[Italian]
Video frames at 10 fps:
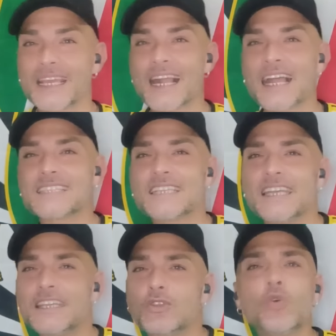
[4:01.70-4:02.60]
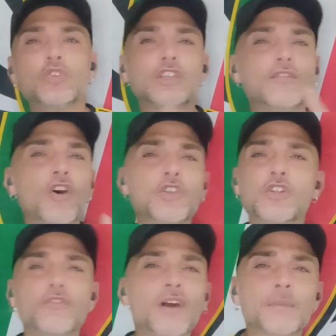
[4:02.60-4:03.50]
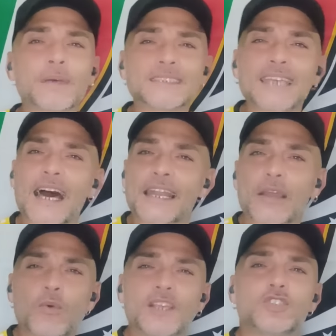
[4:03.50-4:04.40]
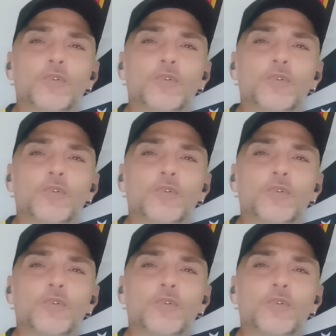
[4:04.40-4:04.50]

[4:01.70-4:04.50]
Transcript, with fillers: ragazzi, tutti vogliono far passare questo